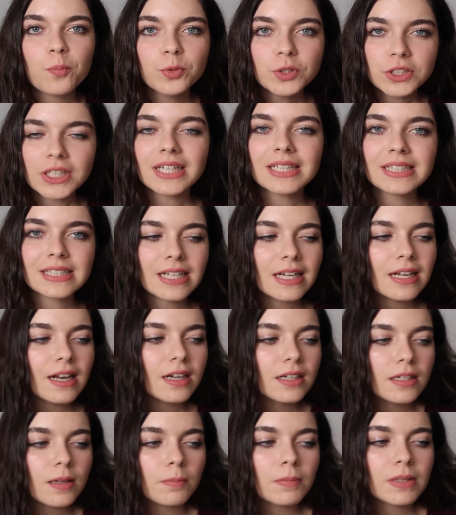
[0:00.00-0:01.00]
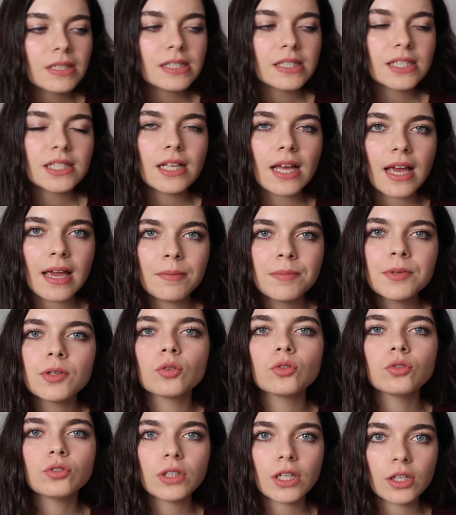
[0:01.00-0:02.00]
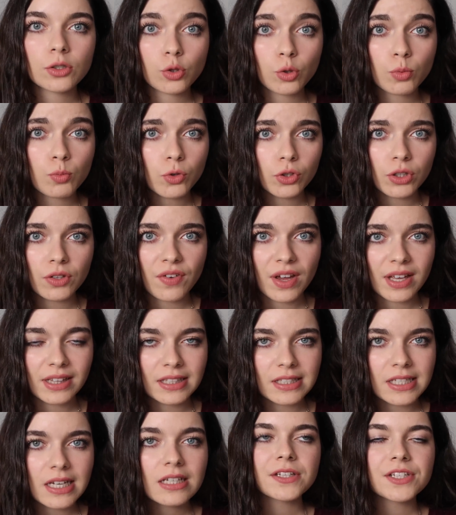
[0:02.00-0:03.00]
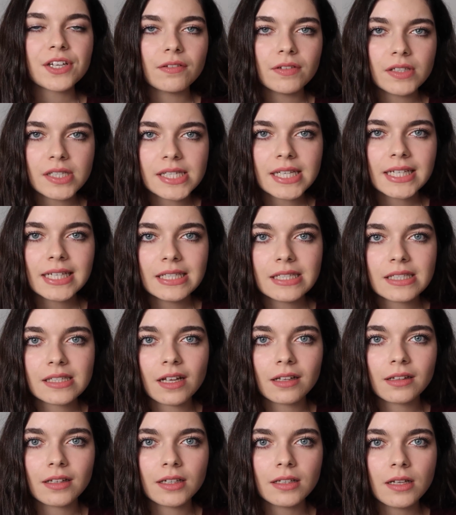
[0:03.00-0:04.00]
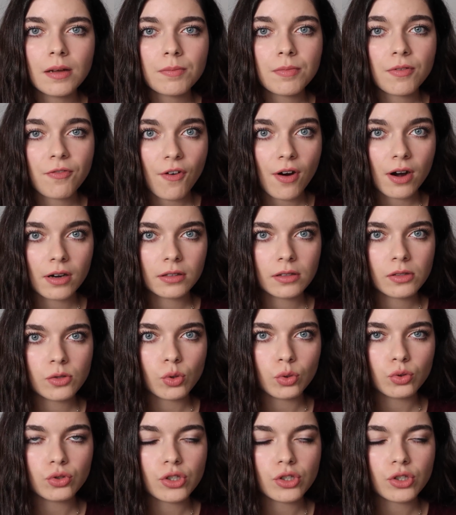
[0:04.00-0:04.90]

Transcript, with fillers: Bu tarz şeyler yapmak sizi emin olun daha çok motive edecek. Çevrenizdeki insanlardan bir farkınız